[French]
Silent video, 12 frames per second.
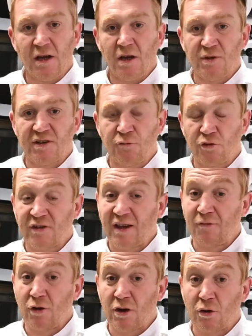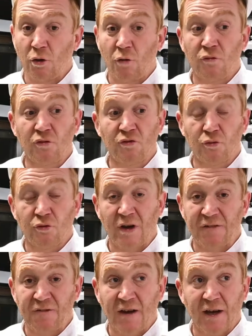Puisqu'il faut savoir qu'en fonction de la
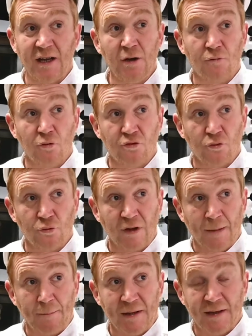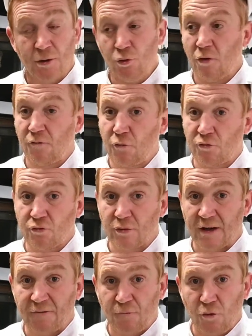farine, en fonction de la météo, en fonction de
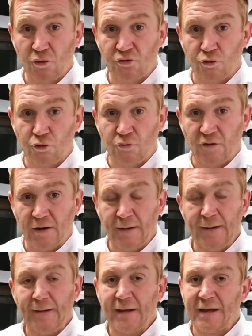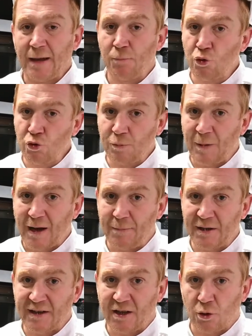la force du levain, il y a beaucoup de
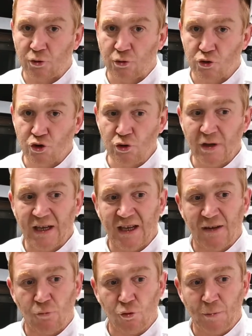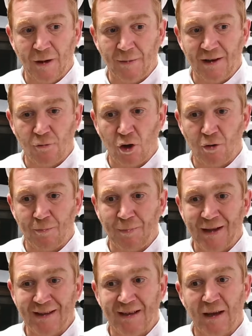paramètres qui rentrent en jeu et qui vont nous permettre d'avoir une
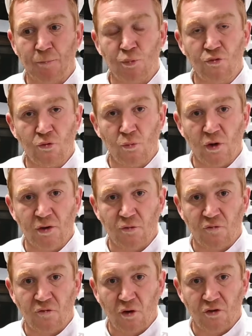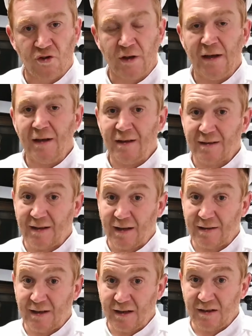pâte qui a plus ou moins de force. Ce qui est
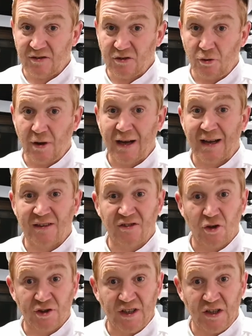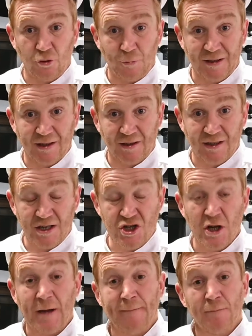intéressant à la sortie du pétrissage,
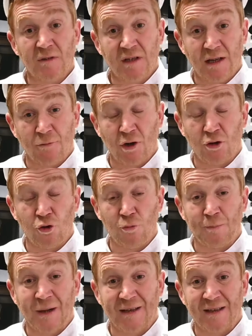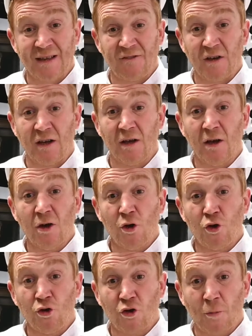c'est d'avoir d'une pâte qui fait
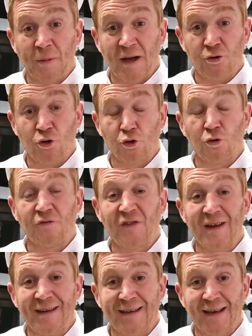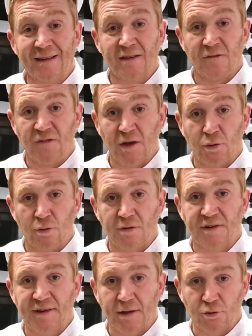une température de
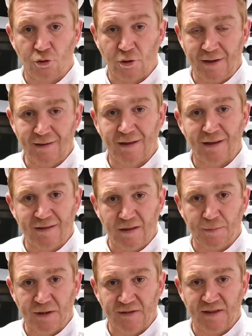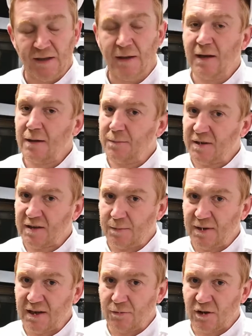24,5 degrés. C'est assez précis, mais c'est
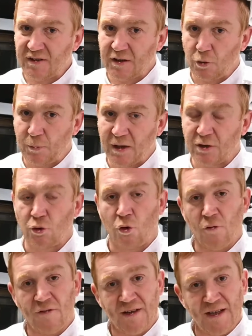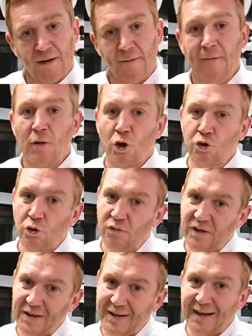bien d'avoir cette température. On va dire entre
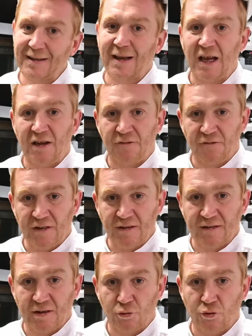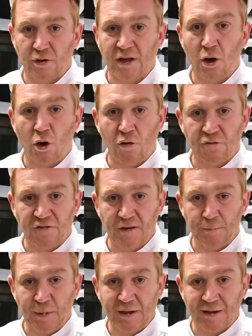24 et 25 degrés en fin de
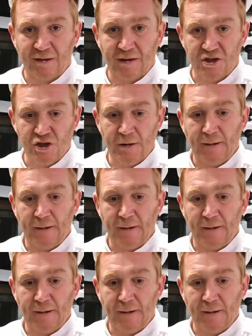pétrissage.